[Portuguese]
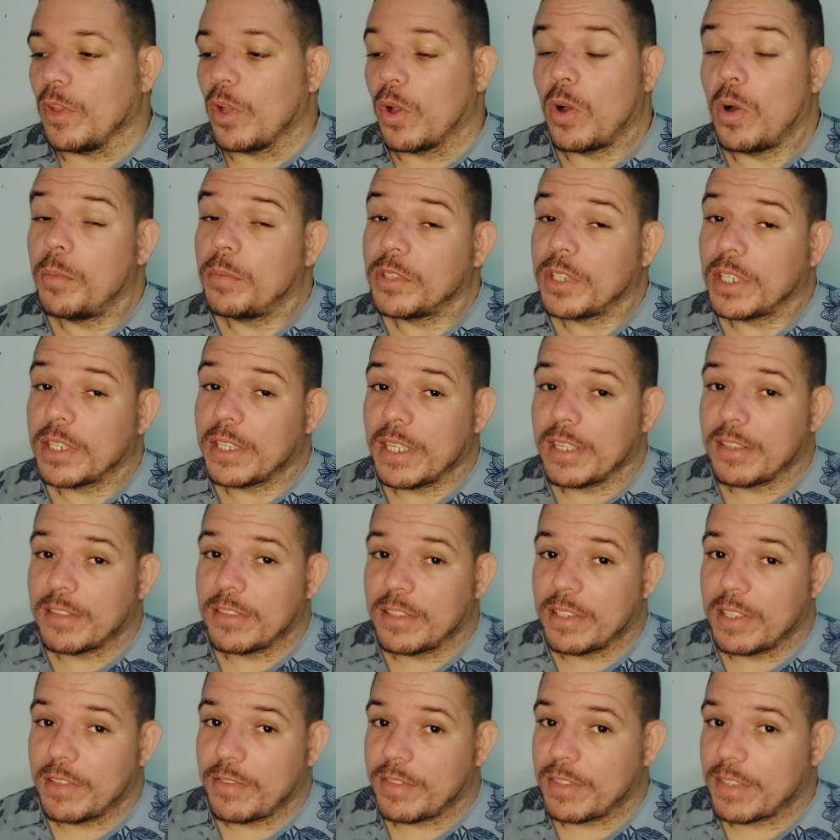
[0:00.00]
Como já tinha
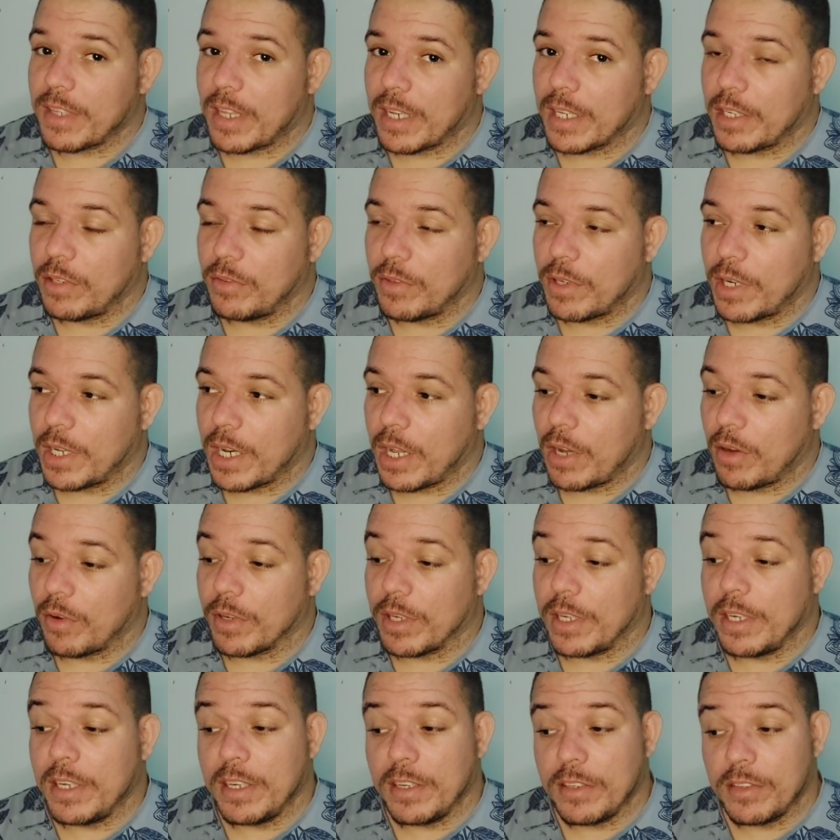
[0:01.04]
sido avisado aqui no canal
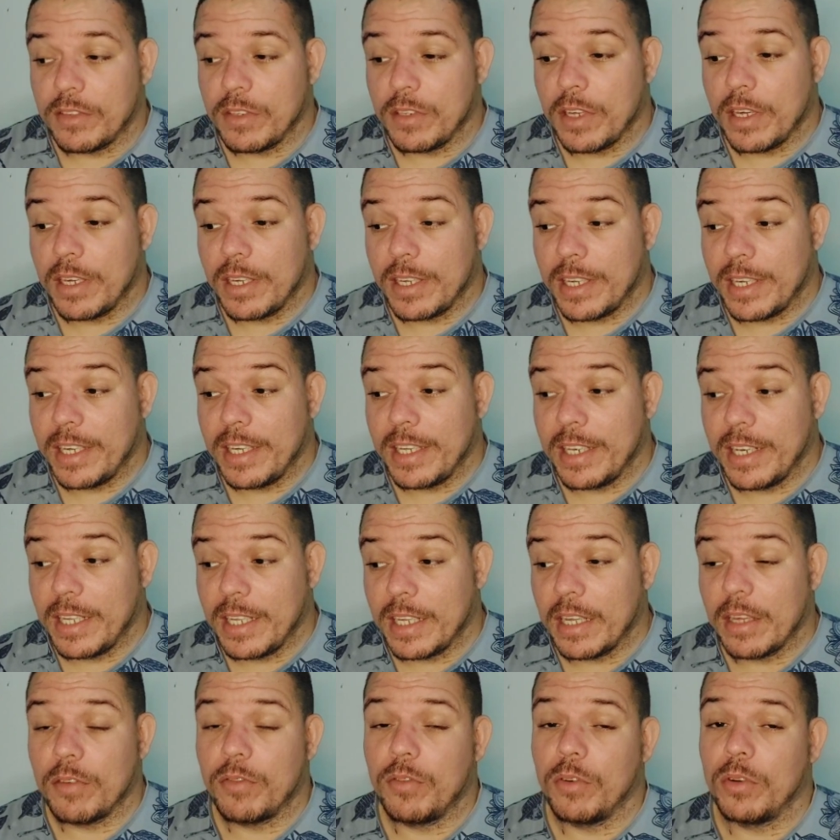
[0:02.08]
que isso
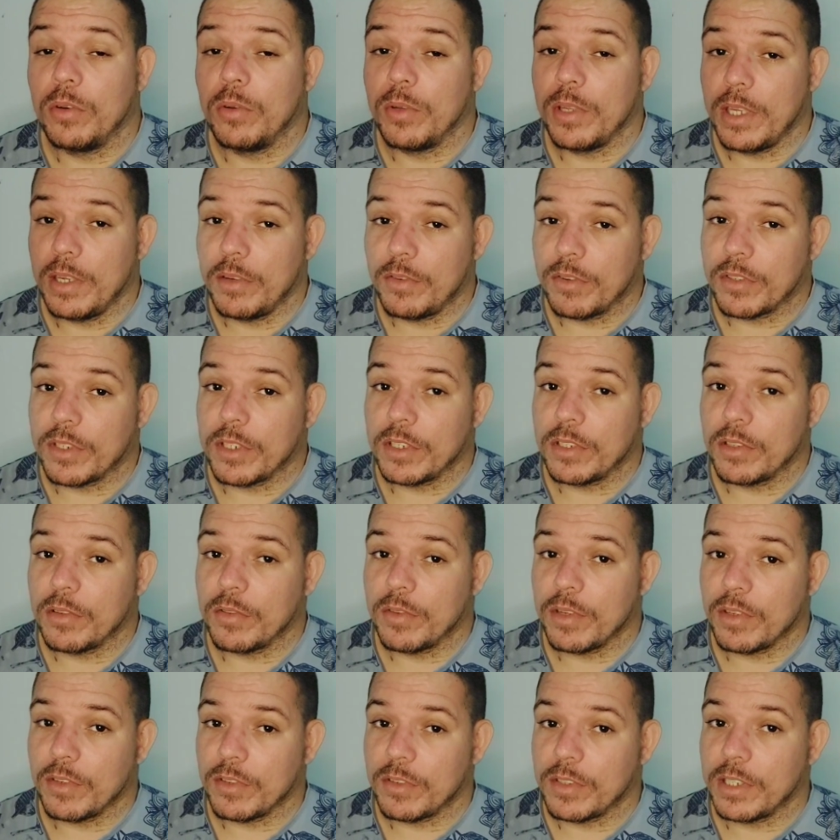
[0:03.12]
iria evoluir, vocês estão
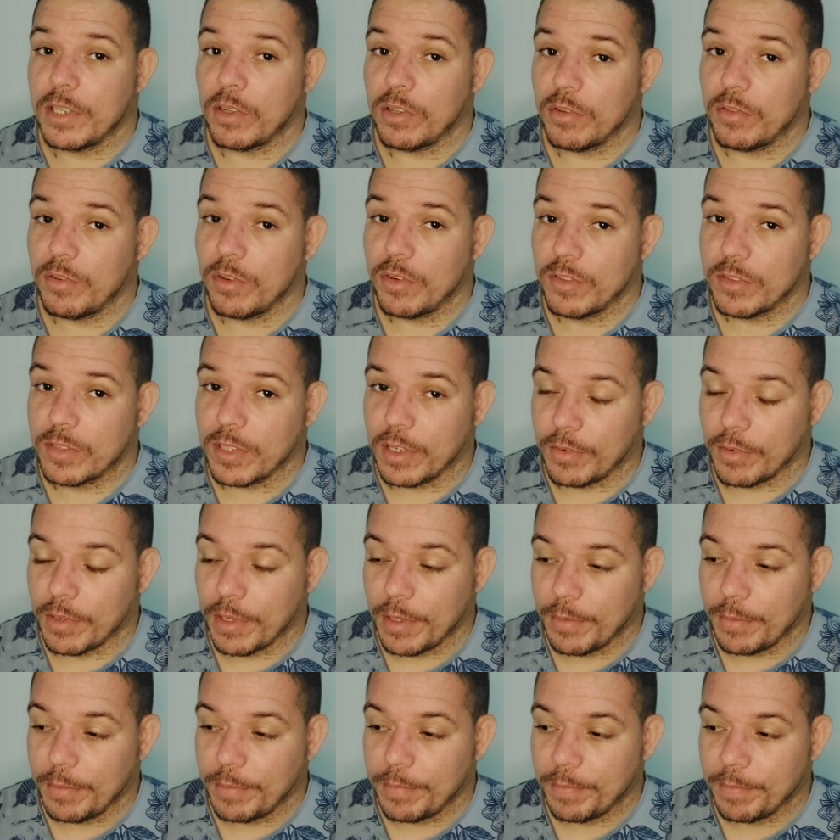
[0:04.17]
vendo o sinal de evolução,
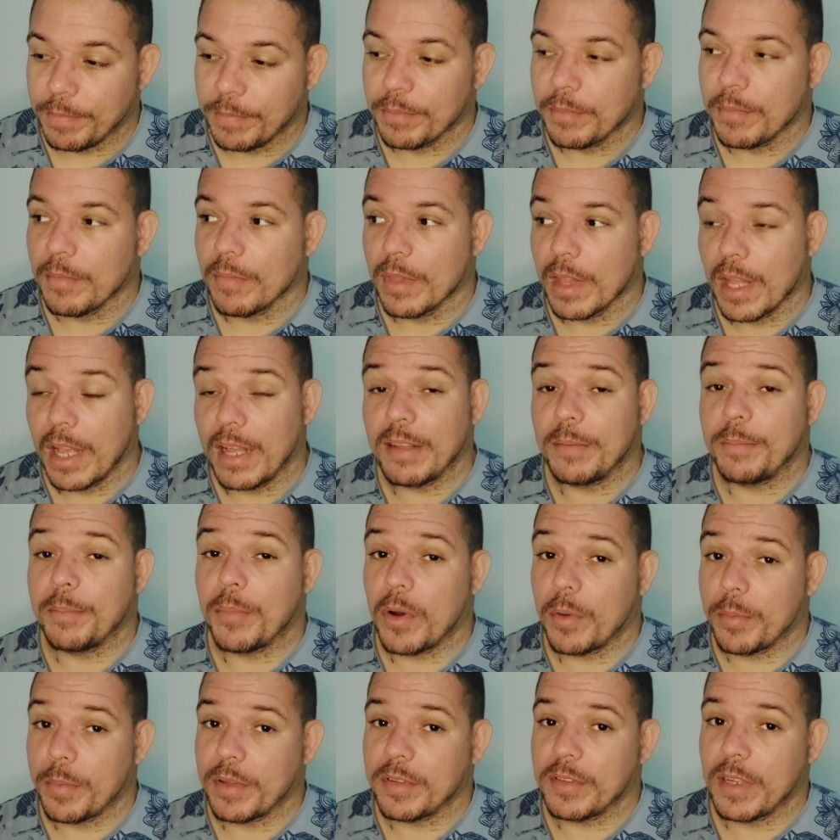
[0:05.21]
né? A
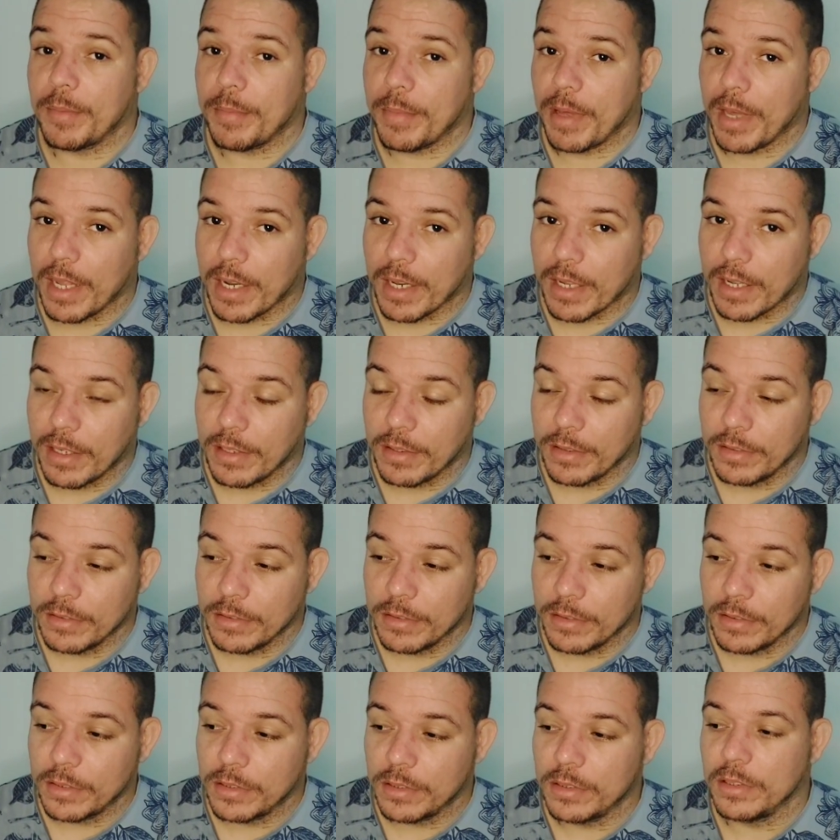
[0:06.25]
própria Zé América
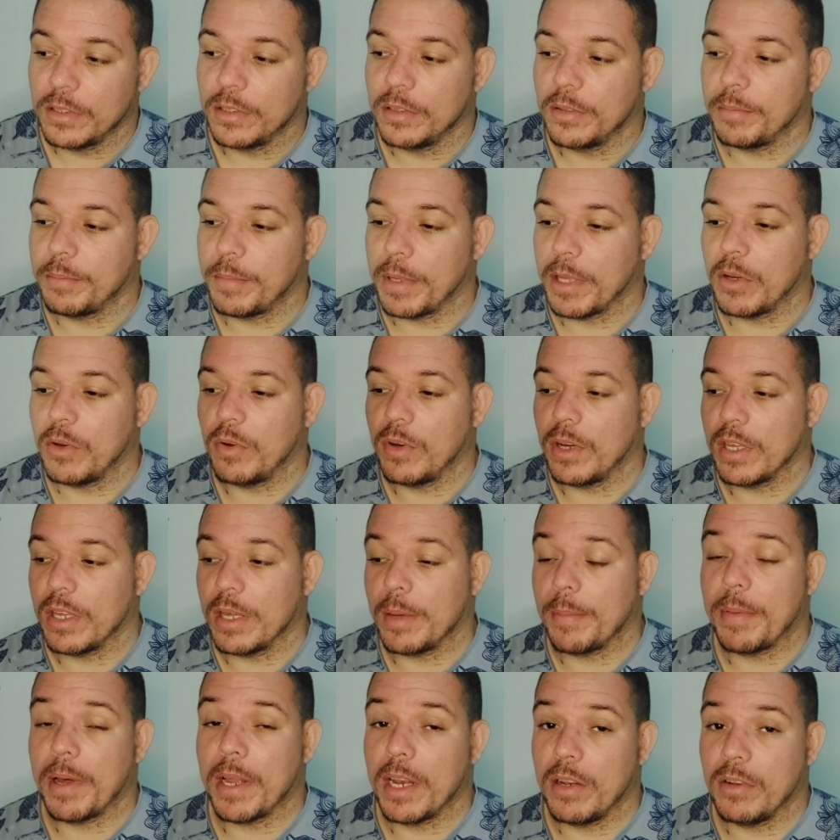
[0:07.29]
pegou aí
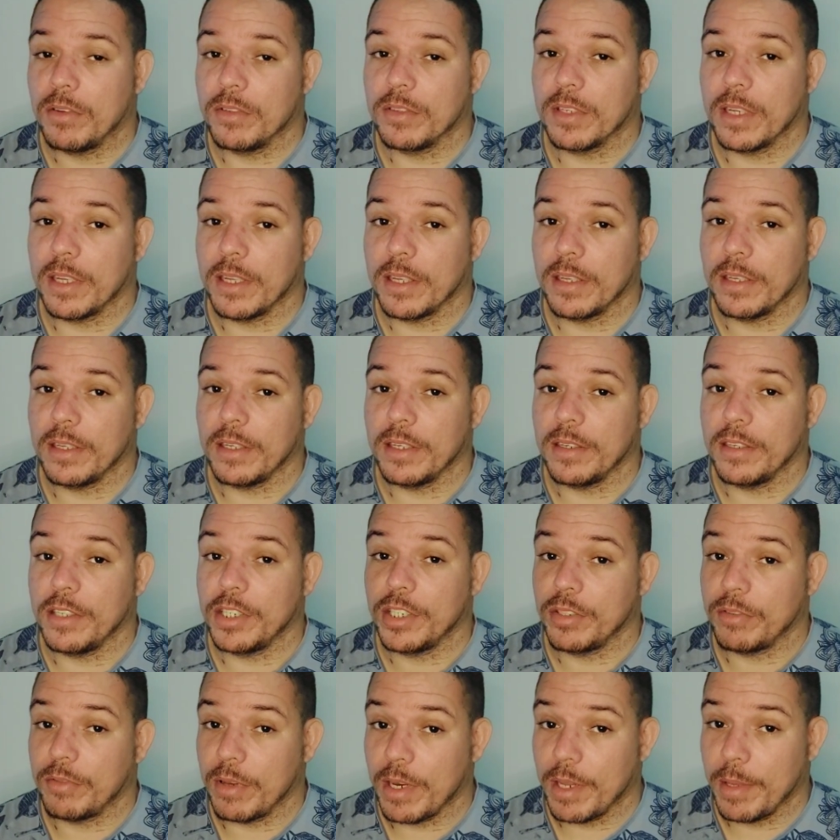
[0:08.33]
aparelhos aí
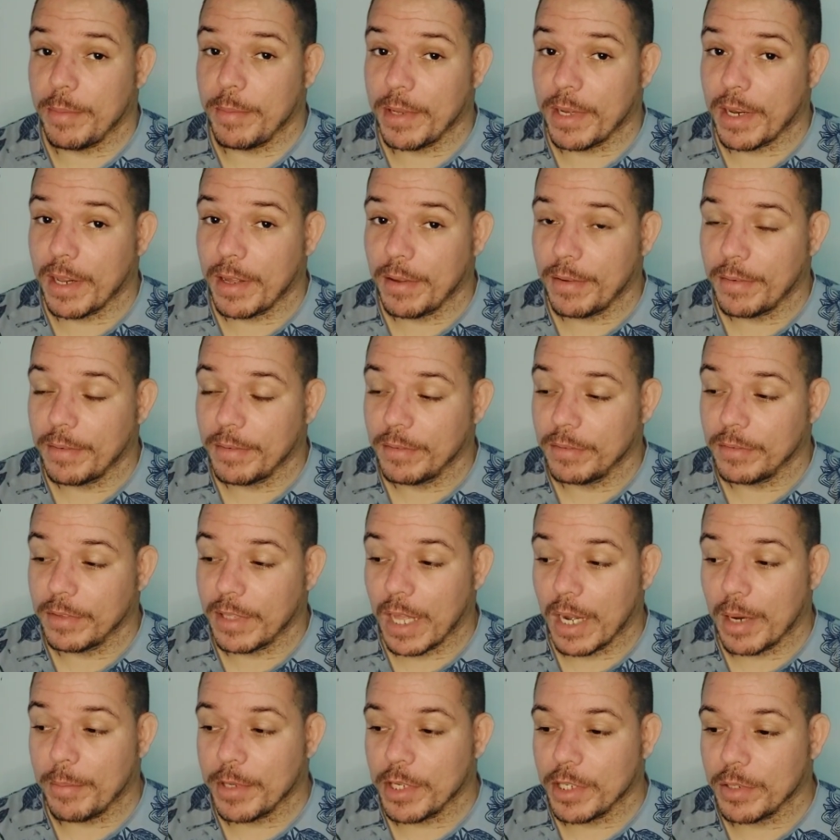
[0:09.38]
stream, né,
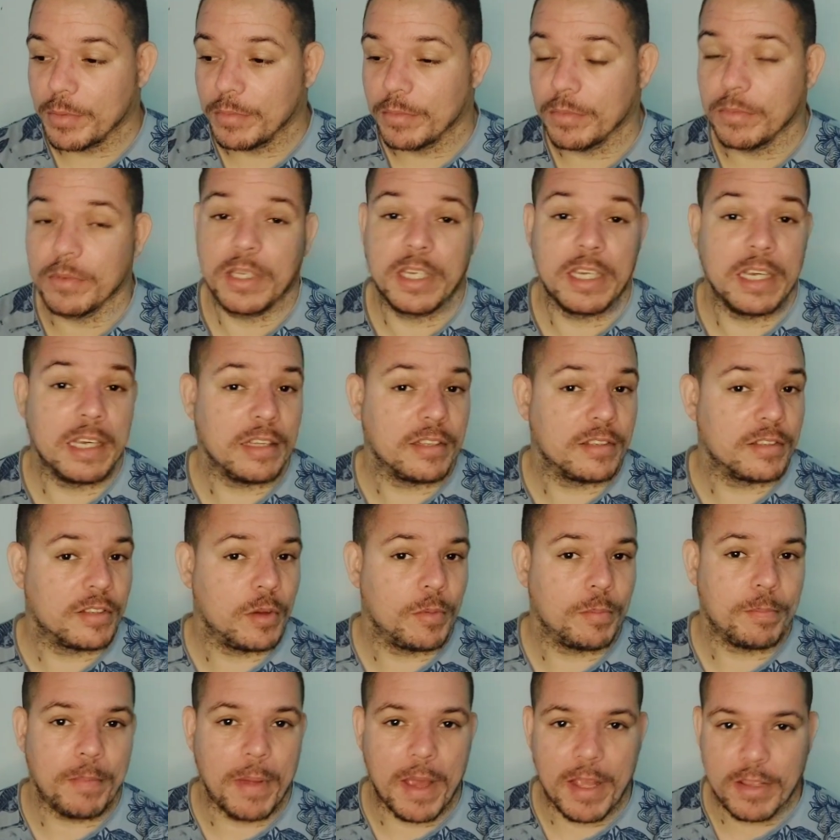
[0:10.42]
dela mesmo, que
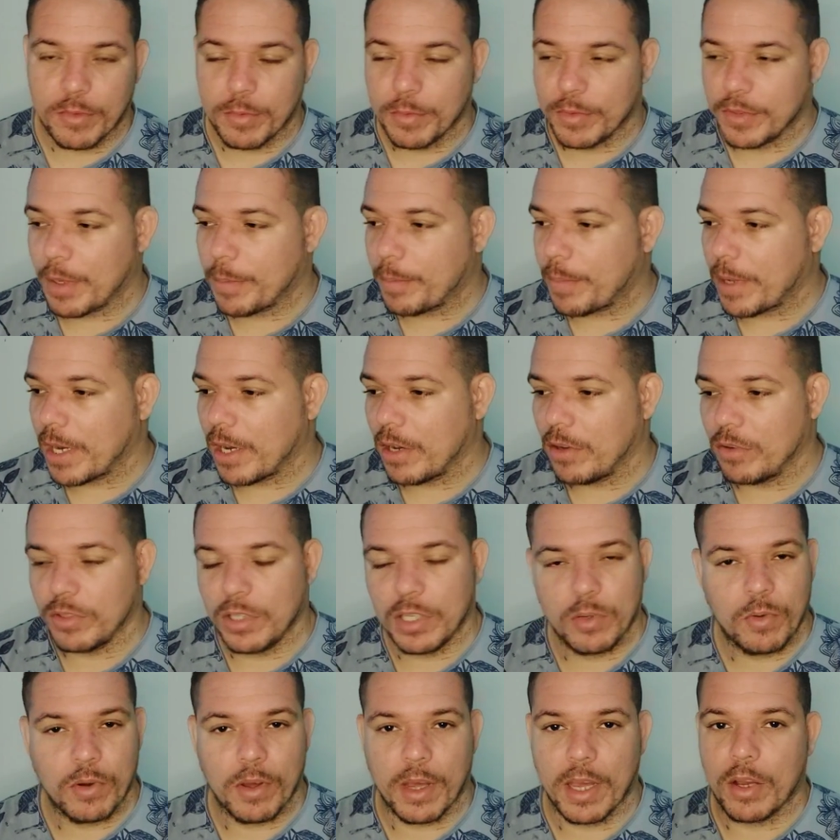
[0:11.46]
são péssimos aparelhos,
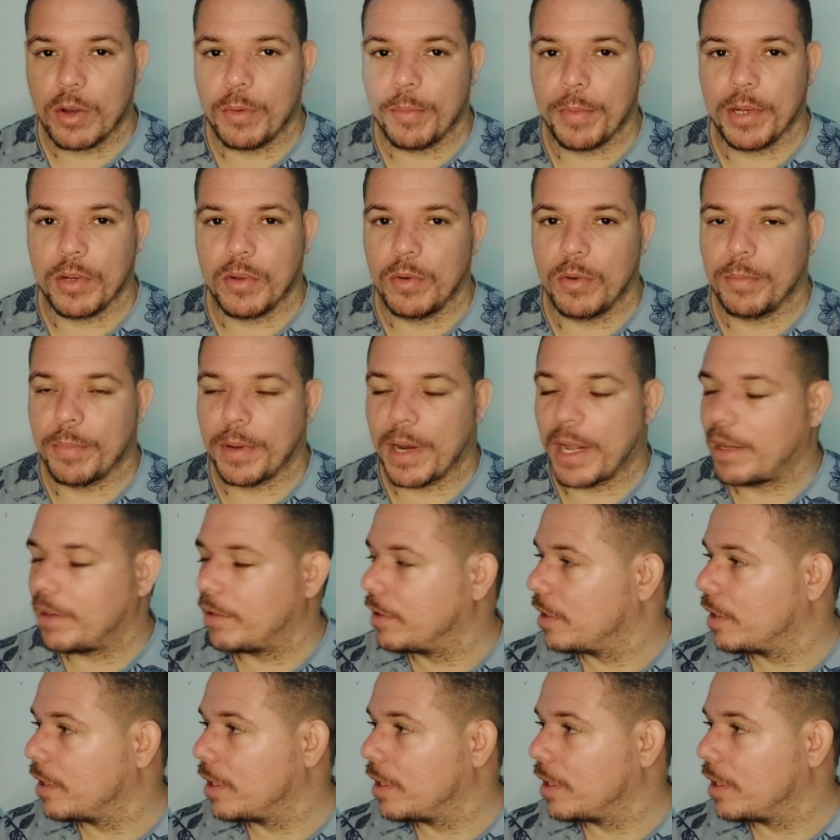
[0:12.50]
nenhum eu recomendo comprar.